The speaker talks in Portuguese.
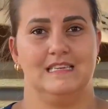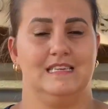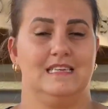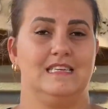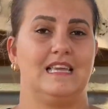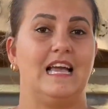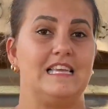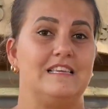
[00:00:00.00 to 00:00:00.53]

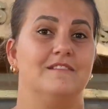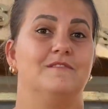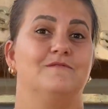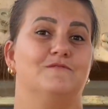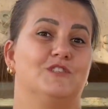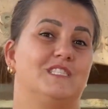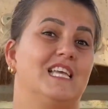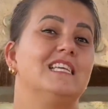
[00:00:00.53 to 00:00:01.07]
E aí,
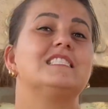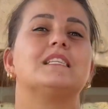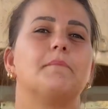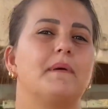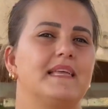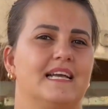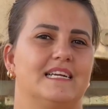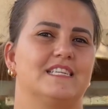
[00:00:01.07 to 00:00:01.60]
vocês
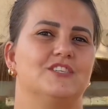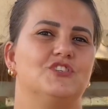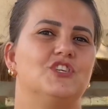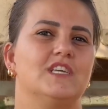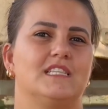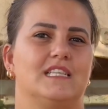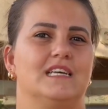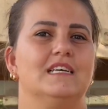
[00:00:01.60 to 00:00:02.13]
também
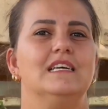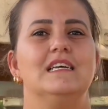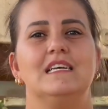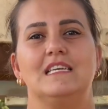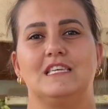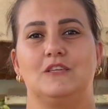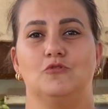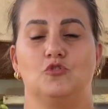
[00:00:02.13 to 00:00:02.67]
acreditam?
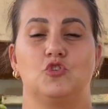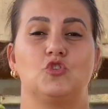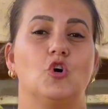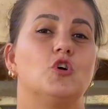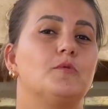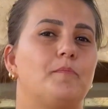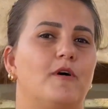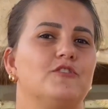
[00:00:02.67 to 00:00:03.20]
que o
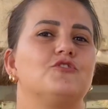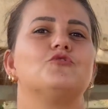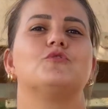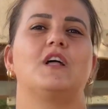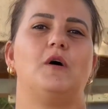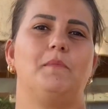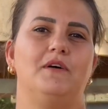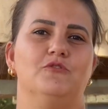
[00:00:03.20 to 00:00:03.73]
choro pode
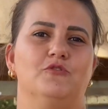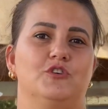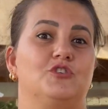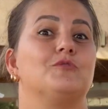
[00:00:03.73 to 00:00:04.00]
durar uma noite,